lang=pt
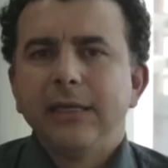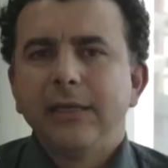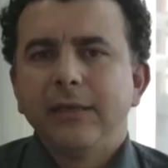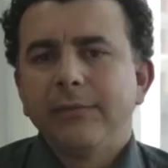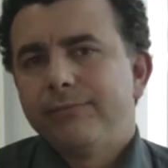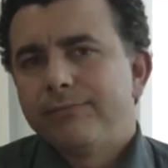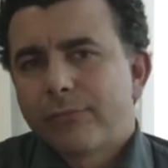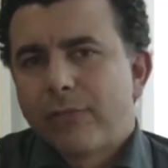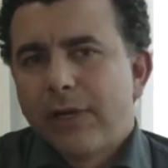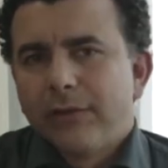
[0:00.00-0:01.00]
e
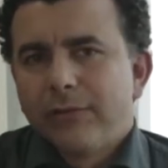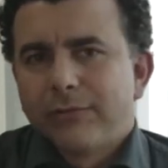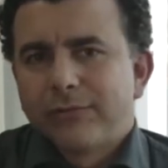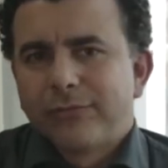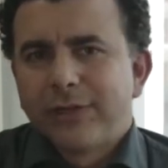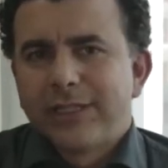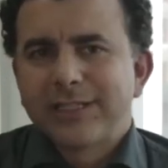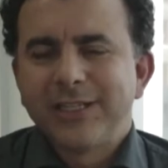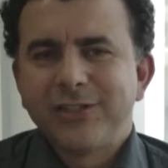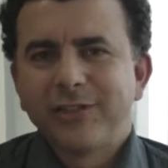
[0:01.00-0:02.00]
quando foi
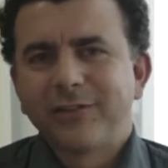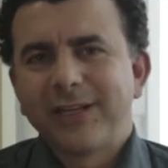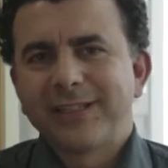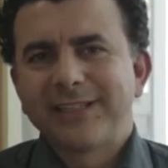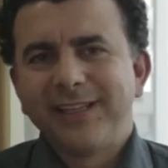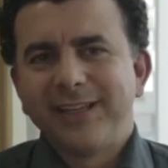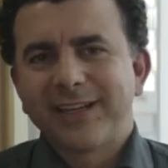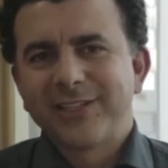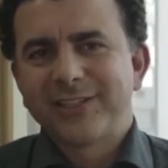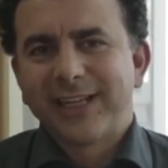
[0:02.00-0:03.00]
decidido que ele
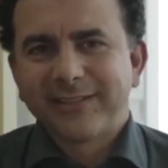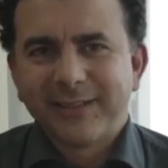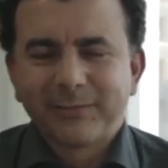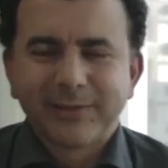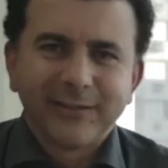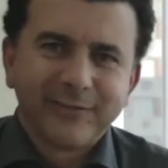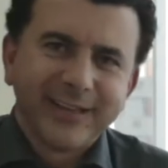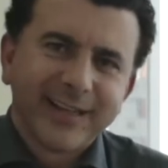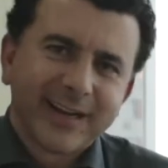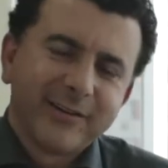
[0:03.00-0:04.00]
seria candidato a deputado
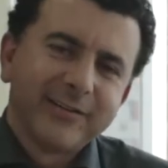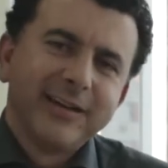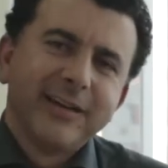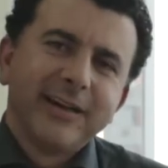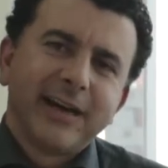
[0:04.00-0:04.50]
federal,